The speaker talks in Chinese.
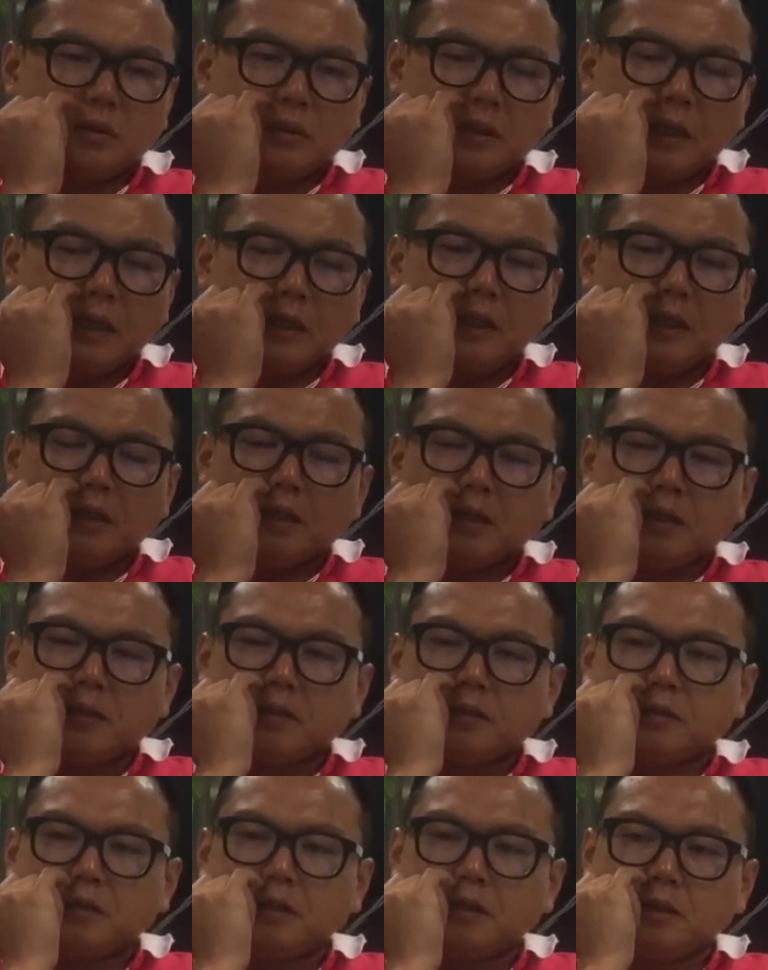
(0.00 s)
在练啦，
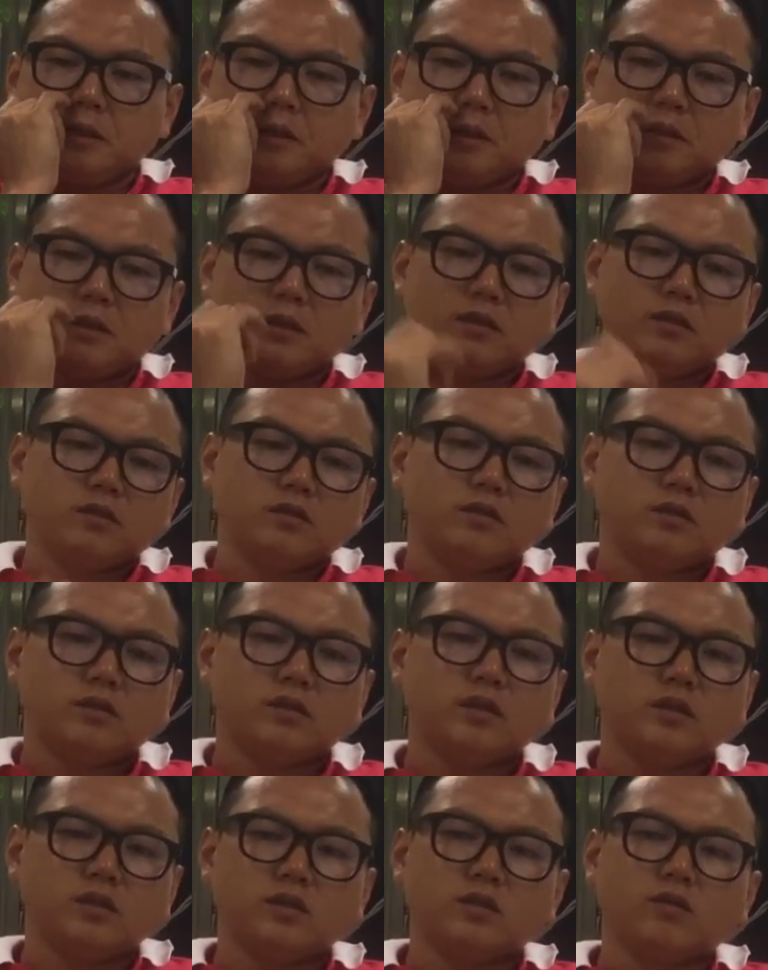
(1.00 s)
在练，现在是
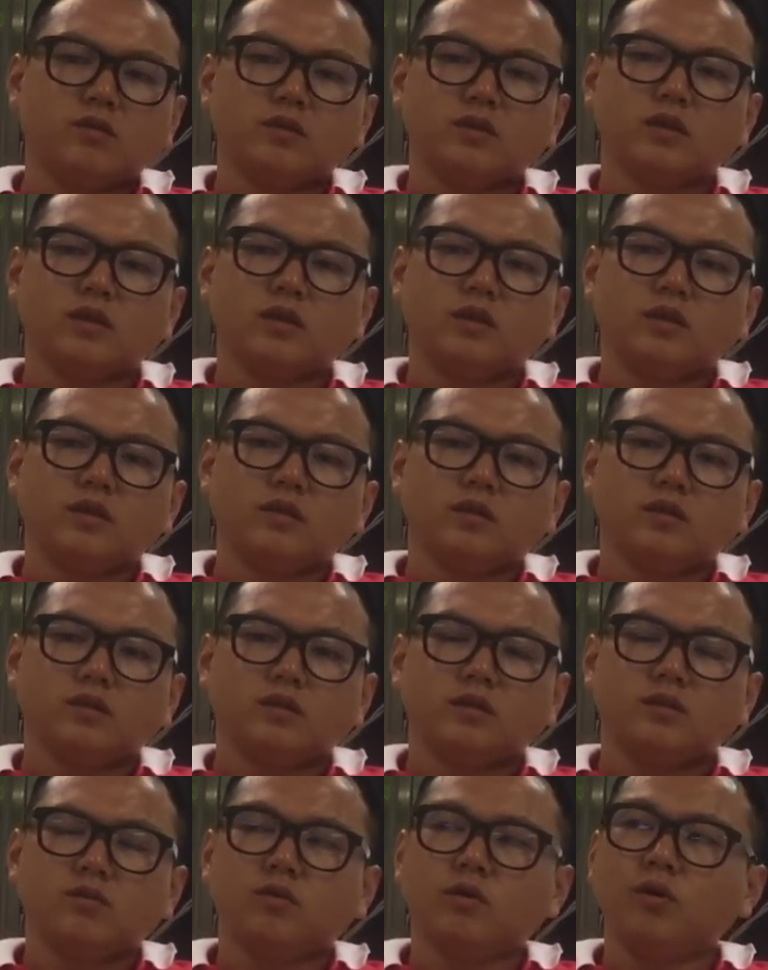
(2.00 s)
第三关在练，
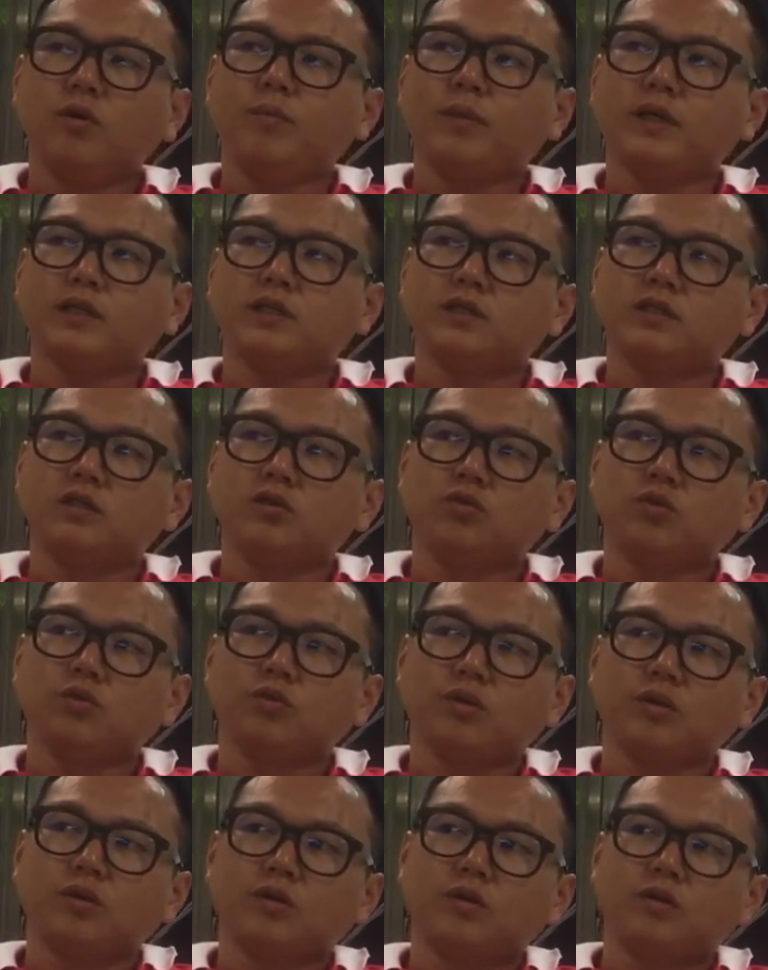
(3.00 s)
我会把时间缩
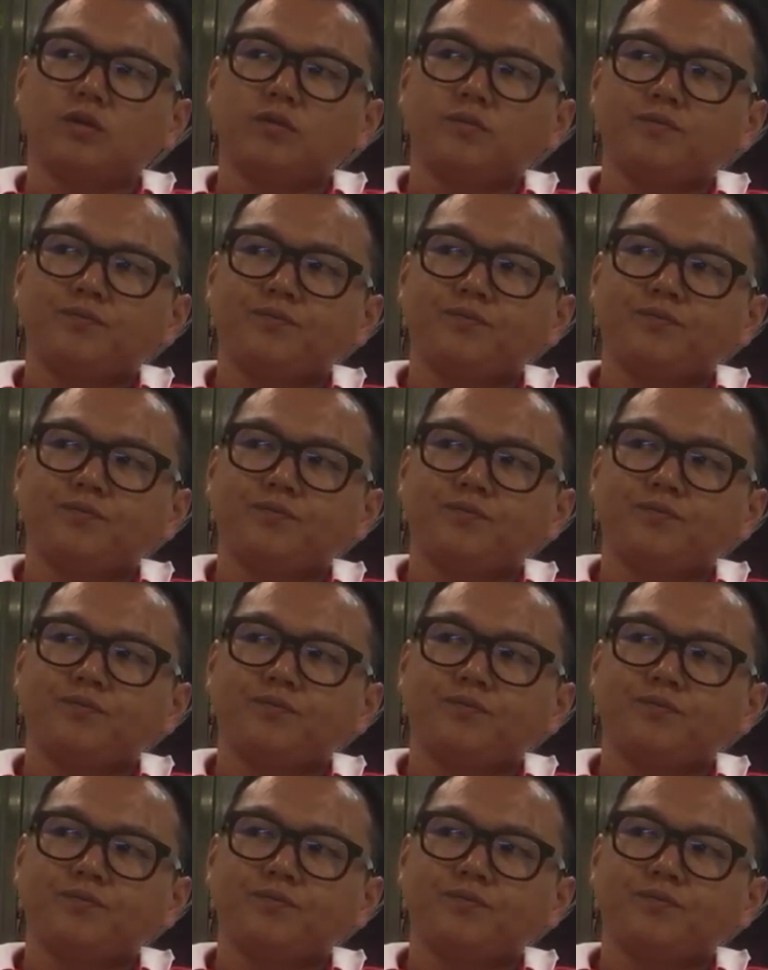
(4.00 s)
短了。